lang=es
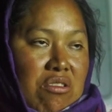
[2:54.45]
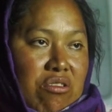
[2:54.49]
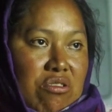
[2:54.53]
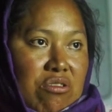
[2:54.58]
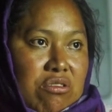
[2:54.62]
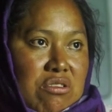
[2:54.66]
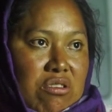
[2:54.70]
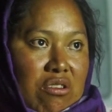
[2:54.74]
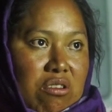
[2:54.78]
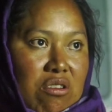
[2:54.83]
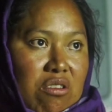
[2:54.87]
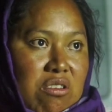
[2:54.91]

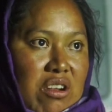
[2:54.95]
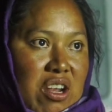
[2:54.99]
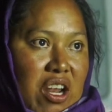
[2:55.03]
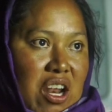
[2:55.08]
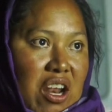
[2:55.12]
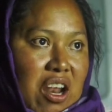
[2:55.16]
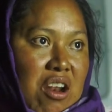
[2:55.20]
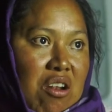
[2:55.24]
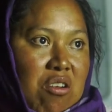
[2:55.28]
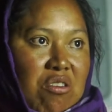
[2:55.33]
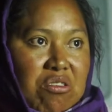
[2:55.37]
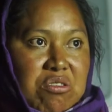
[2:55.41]

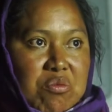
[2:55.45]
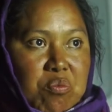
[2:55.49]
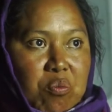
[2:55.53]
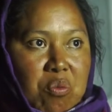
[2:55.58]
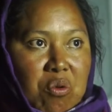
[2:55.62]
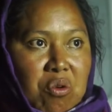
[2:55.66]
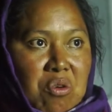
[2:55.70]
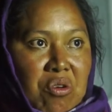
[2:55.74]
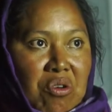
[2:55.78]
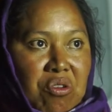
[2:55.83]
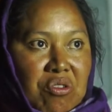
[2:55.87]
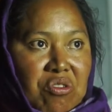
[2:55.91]
controlen, en los
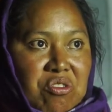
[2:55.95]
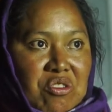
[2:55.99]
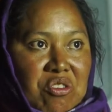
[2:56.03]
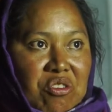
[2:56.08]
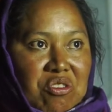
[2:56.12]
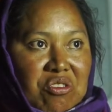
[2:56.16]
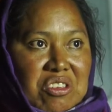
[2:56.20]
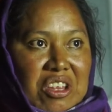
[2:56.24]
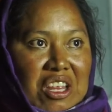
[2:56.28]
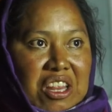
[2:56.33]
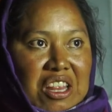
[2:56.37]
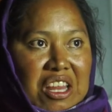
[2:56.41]

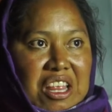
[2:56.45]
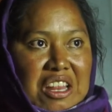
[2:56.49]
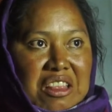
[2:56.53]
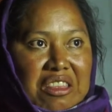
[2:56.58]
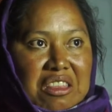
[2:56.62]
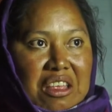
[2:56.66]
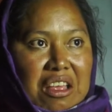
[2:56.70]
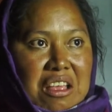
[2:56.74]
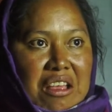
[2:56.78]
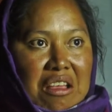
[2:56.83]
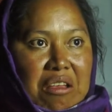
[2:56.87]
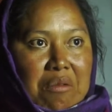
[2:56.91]
pozos, en
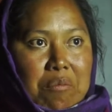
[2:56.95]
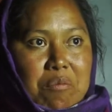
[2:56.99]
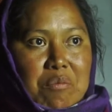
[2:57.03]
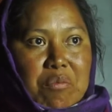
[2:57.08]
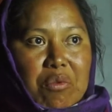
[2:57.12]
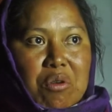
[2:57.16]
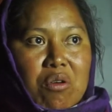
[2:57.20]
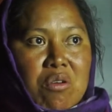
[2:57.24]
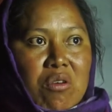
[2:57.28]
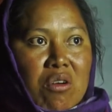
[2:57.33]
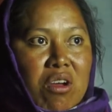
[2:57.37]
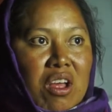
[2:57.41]
el
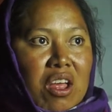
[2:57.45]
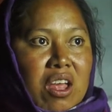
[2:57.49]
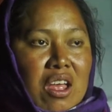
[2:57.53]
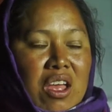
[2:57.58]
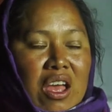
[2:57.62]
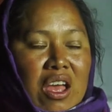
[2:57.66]
templo,